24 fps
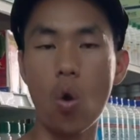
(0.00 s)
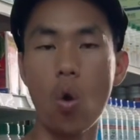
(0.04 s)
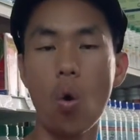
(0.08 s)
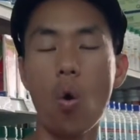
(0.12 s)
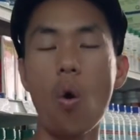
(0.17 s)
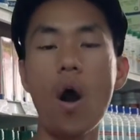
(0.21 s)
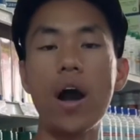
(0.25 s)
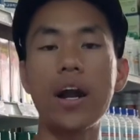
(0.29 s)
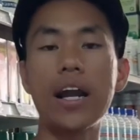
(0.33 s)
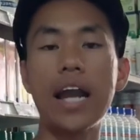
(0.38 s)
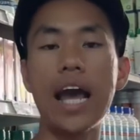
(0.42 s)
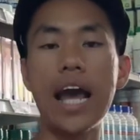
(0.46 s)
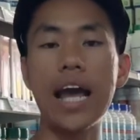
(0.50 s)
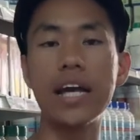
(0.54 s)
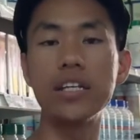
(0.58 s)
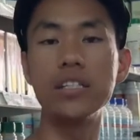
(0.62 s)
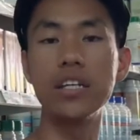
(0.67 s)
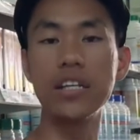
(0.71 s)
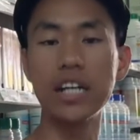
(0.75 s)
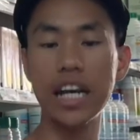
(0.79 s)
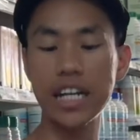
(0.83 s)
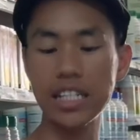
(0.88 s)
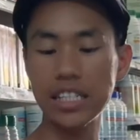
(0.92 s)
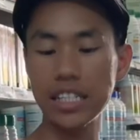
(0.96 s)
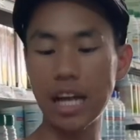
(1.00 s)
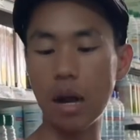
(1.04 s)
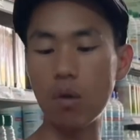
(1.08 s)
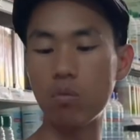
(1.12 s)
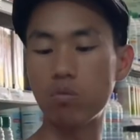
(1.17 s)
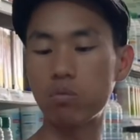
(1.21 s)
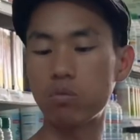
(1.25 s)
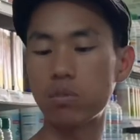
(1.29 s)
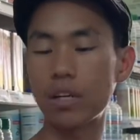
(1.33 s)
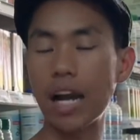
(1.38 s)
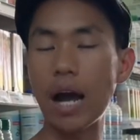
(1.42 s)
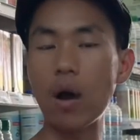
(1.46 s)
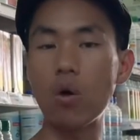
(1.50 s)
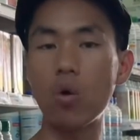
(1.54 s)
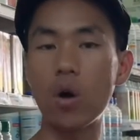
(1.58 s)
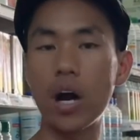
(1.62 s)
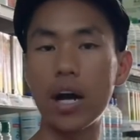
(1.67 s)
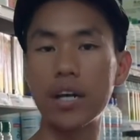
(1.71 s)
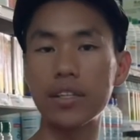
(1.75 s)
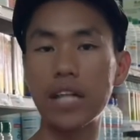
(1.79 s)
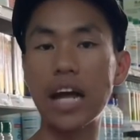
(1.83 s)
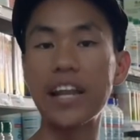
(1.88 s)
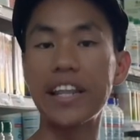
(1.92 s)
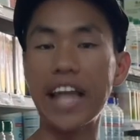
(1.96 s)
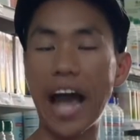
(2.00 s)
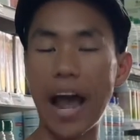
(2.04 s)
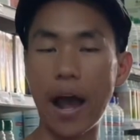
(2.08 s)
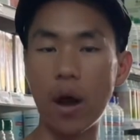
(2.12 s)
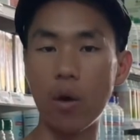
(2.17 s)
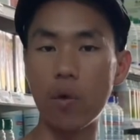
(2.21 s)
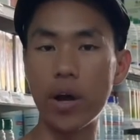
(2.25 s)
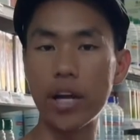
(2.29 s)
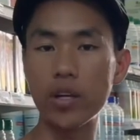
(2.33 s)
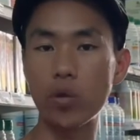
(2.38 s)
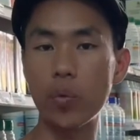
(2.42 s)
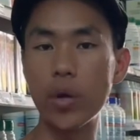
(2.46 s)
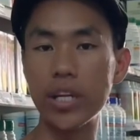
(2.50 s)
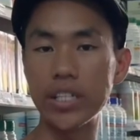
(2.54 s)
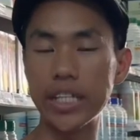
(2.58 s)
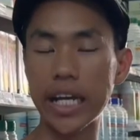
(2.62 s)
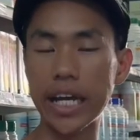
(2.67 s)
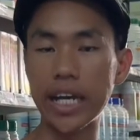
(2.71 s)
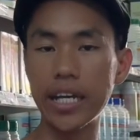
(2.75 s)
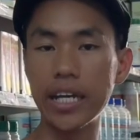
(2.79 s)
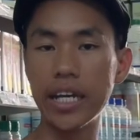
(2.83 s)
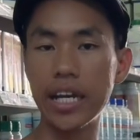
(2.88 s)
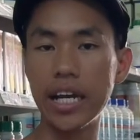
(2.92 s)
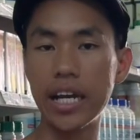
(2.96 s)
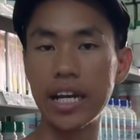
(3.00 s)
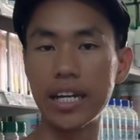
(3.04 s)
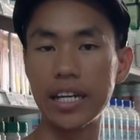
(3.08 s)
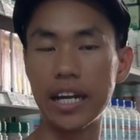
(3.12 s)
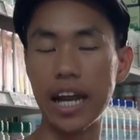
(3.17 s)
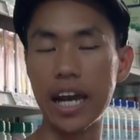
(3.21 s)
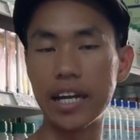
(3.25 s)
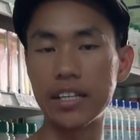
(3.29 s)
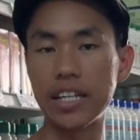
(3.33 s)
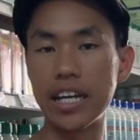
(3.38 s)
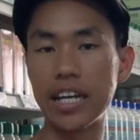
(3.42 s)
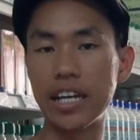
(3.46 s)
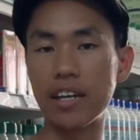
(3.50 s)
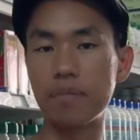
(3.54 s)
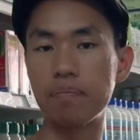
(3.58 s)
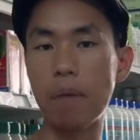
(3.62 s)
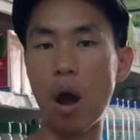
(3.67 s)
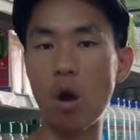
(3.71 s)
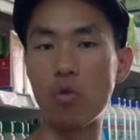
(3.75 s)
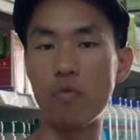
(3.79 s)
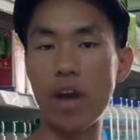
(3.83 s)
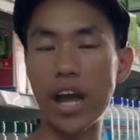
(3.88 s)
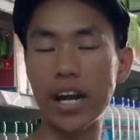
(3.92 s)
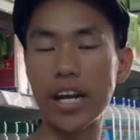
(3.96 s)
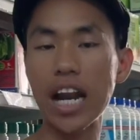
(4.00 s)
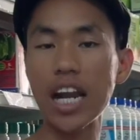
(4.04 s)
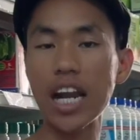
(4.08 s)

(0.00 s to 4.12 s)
hoặc là những cái dòng rau à, thân thảo ấy quý anh chị này thì bảo vệ rất